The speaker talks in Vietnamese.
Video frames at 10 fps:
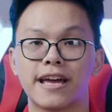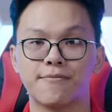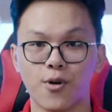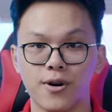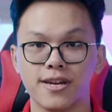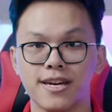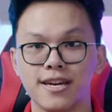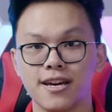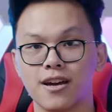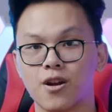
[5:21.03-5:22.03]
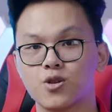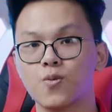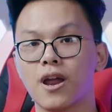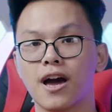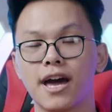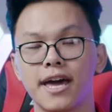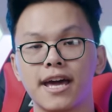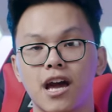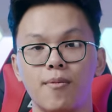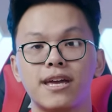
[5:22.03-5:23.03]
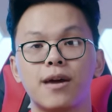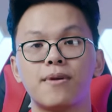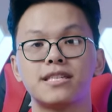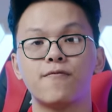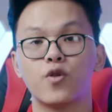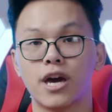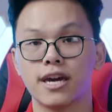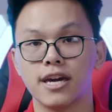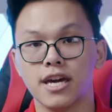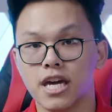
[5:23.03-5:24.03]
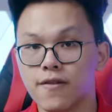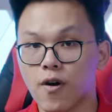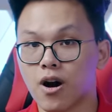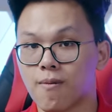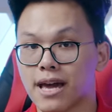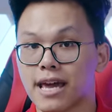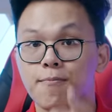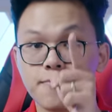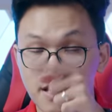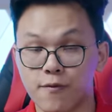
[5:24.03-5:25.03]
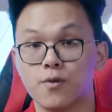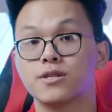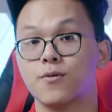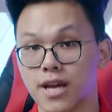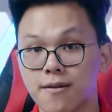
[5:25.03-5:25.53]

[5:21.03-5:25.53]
anh em thôi. Nói chung là cảm ơn anh em đã xem video này. Hy vọng gặp lại anh em tại video sau